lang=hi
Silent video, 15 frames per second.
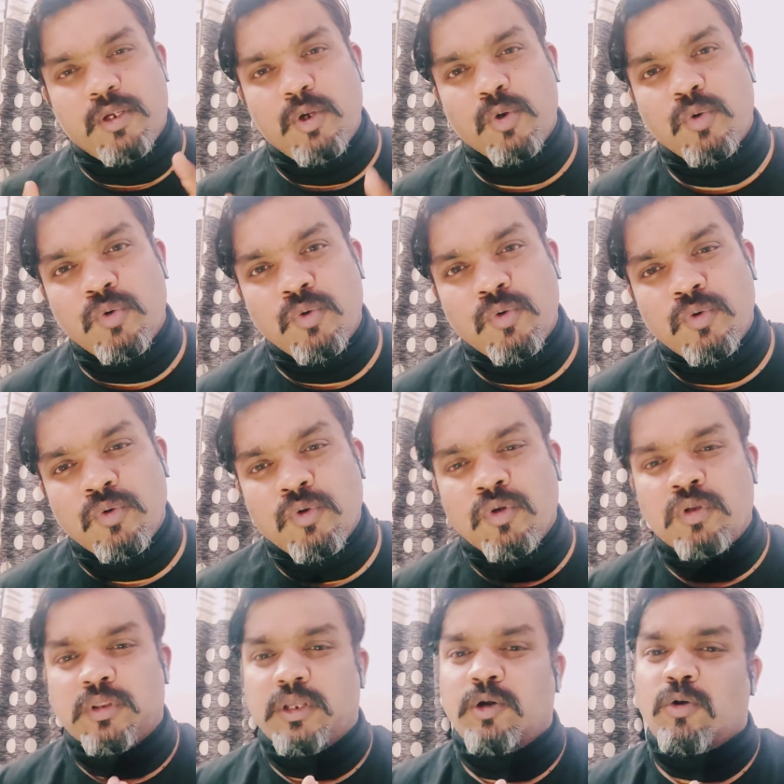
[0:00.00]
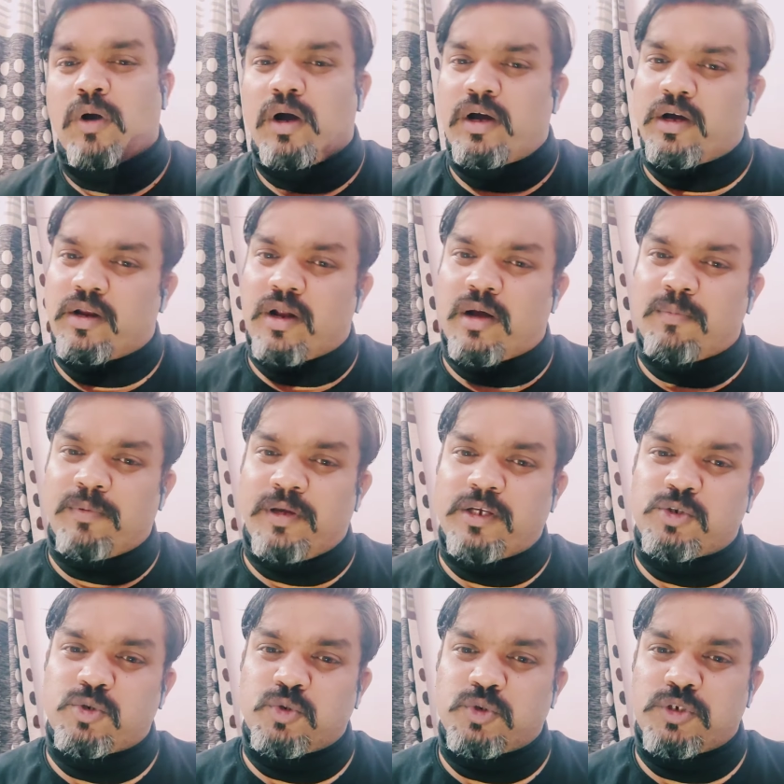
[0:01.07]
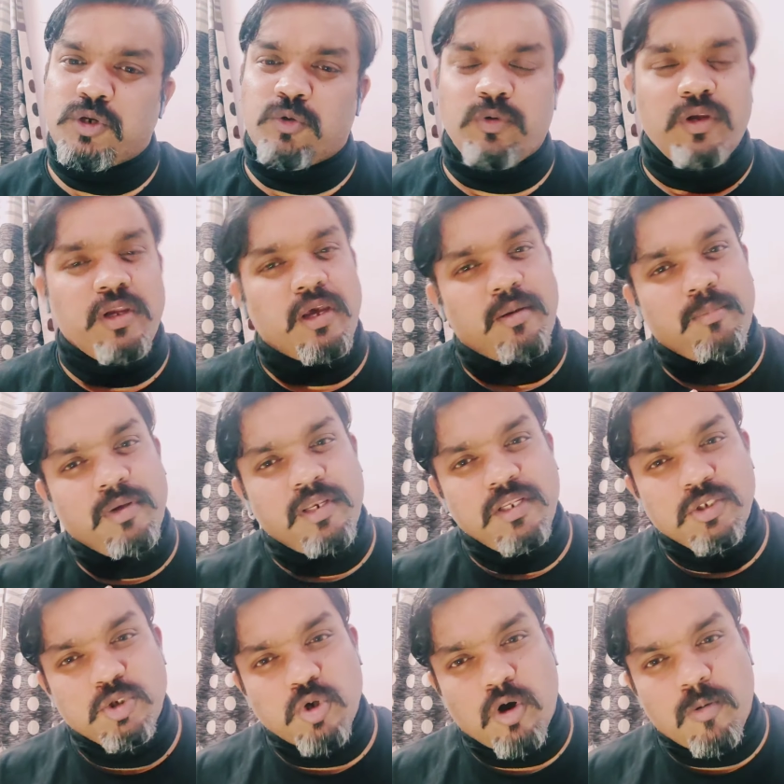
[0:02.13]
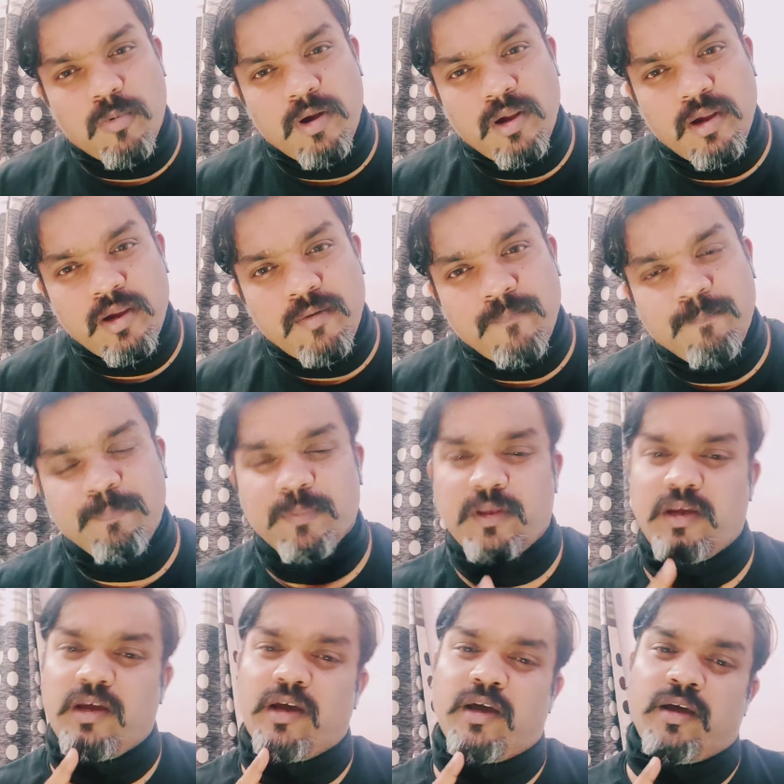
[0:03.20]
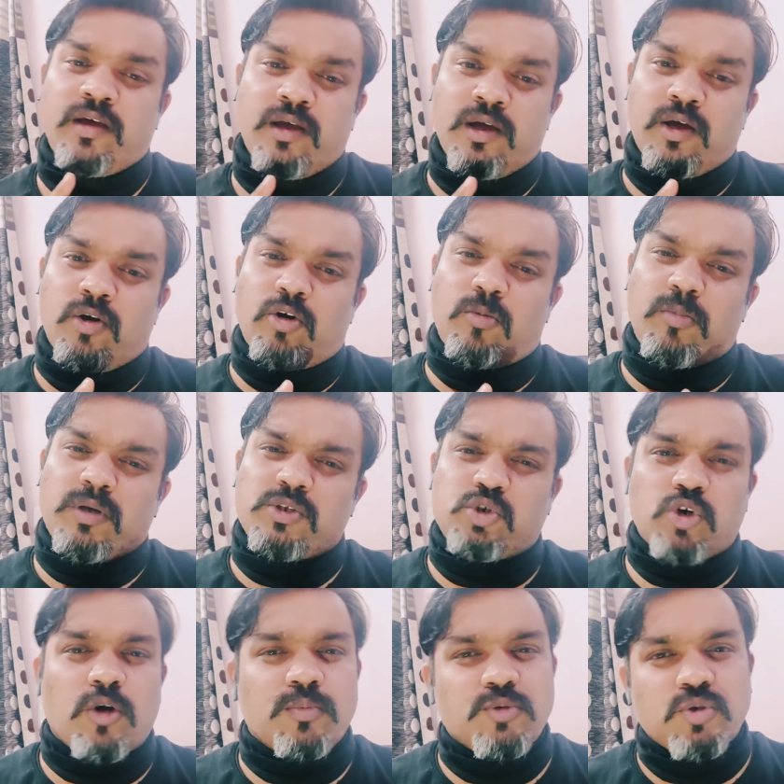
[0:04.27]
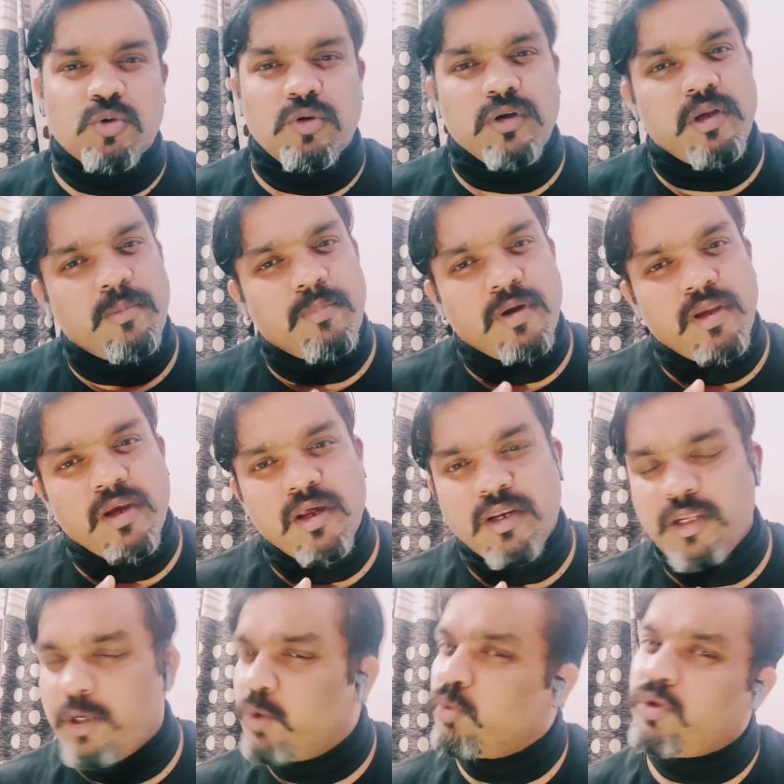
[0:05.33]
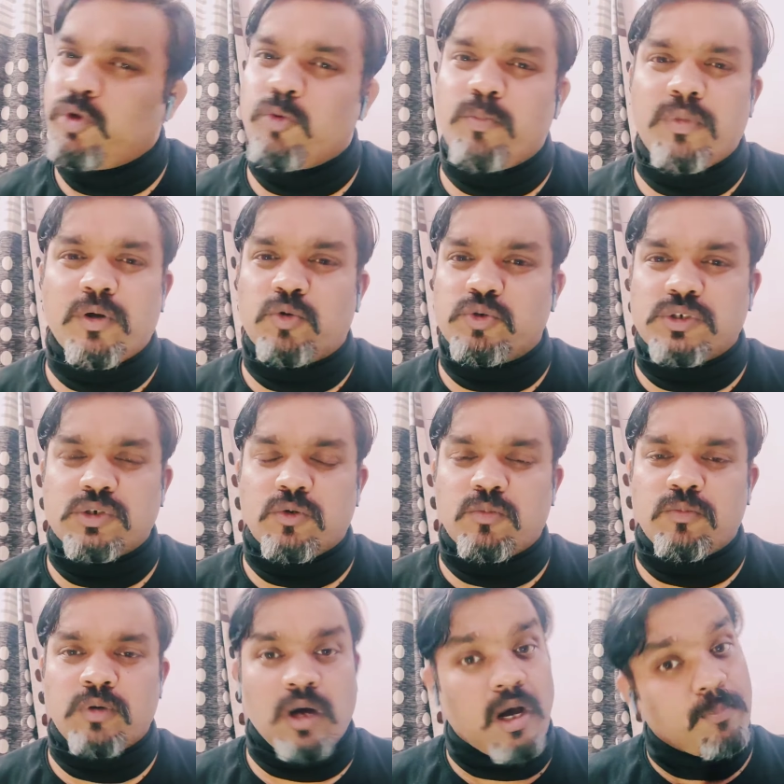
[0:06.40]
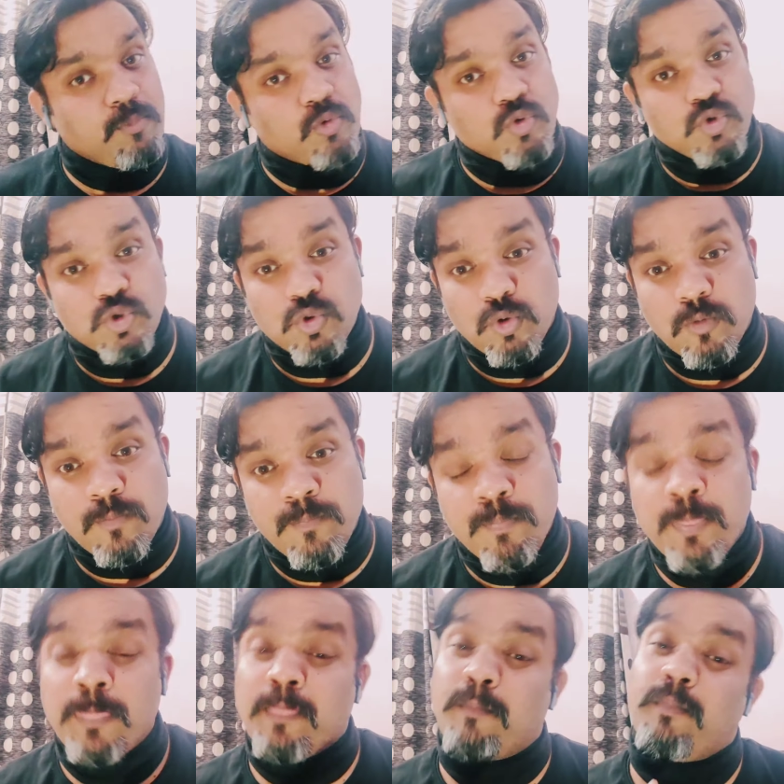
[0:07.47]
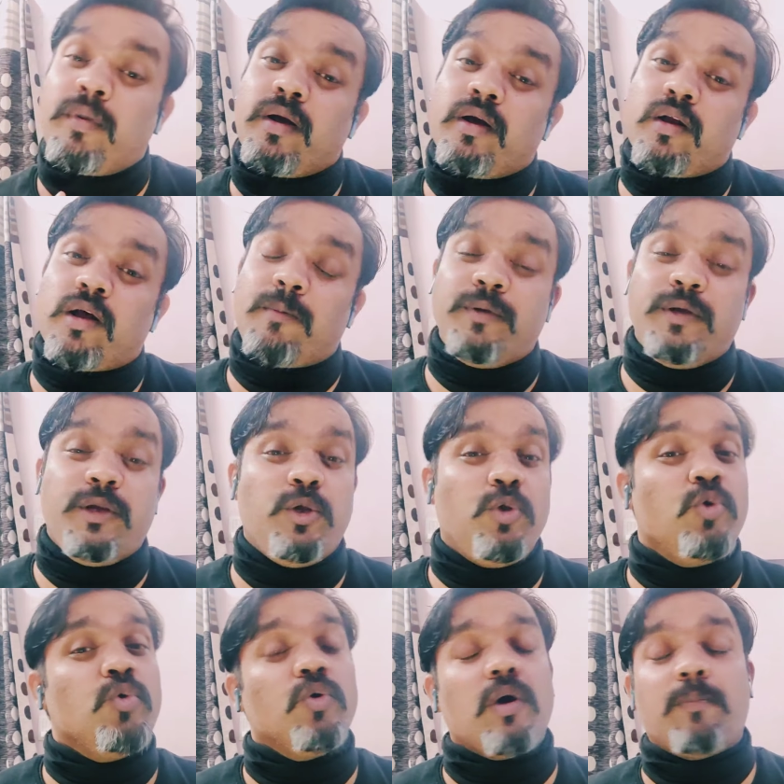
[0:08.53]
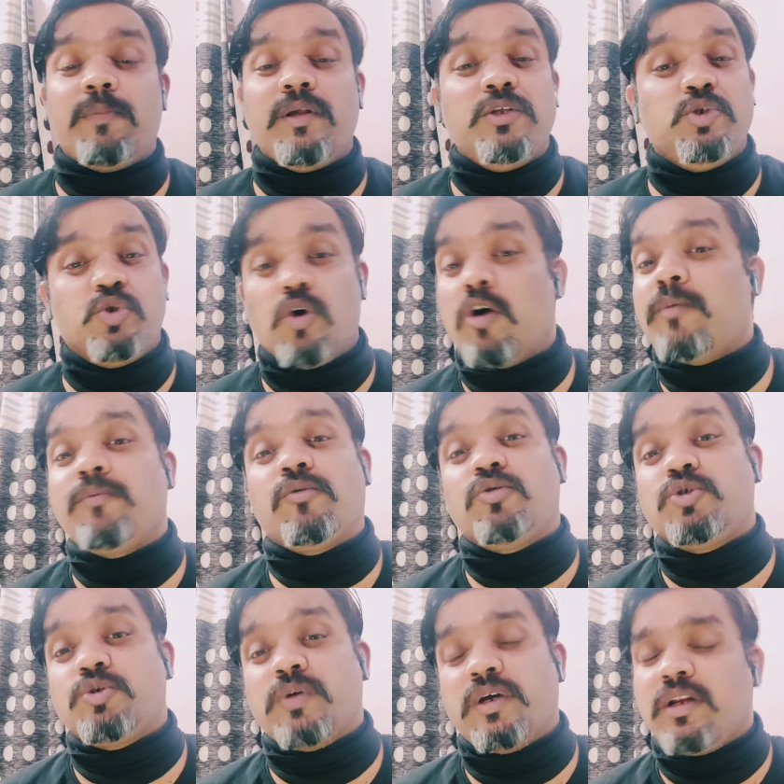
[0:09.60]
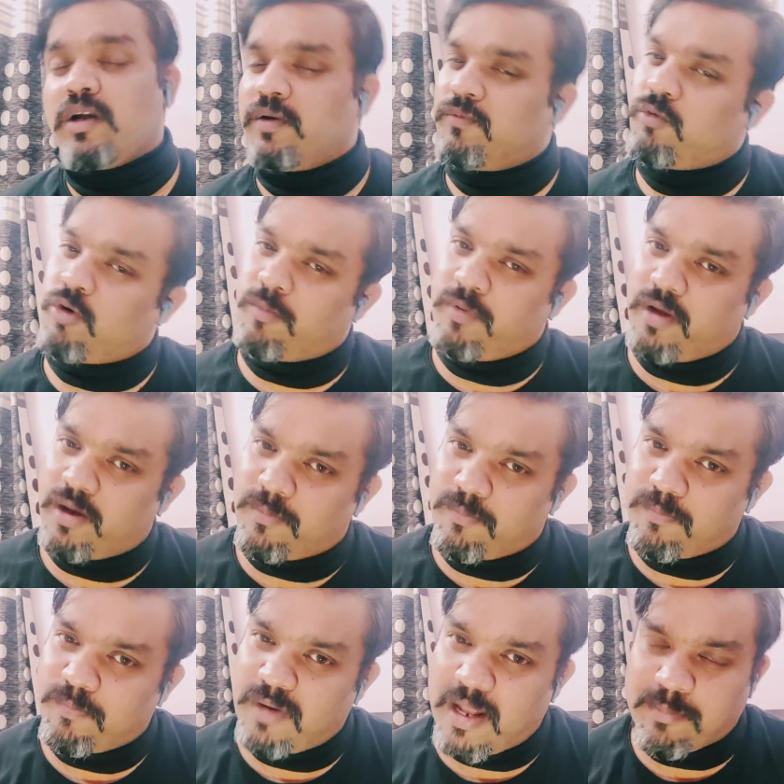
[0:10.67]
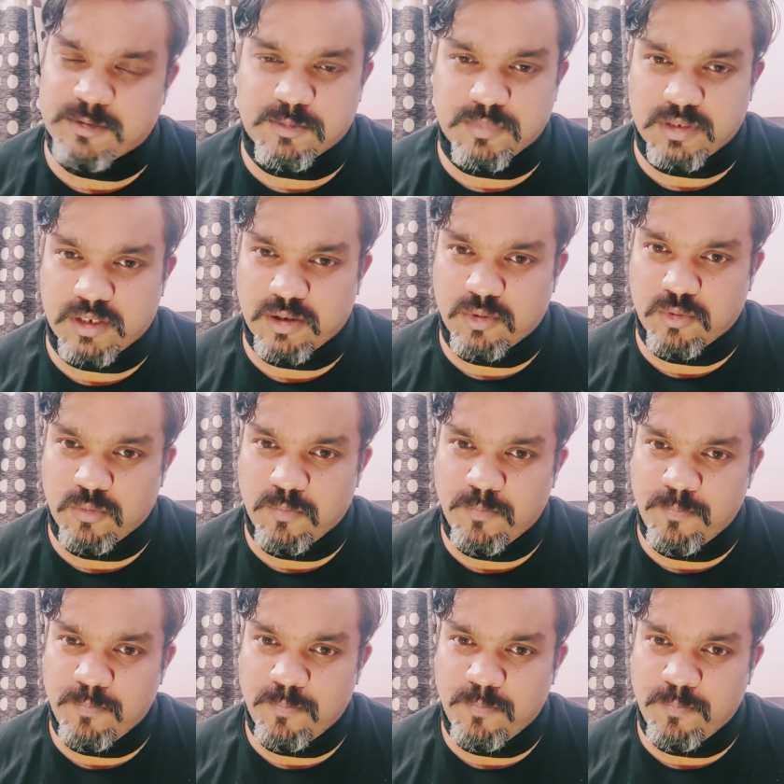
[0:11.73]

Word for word: क्यों देखो अगर आप ये सोच रहे हो कि यार मेरी जॉब है ठीक है और मैं जॉब छोड़ के मैं यार यूट्यूब में घुस जाऊँ आप घुसो मगर आप यू अपनी जॉब को जो है ना वो अभी आप लैप्स मत करो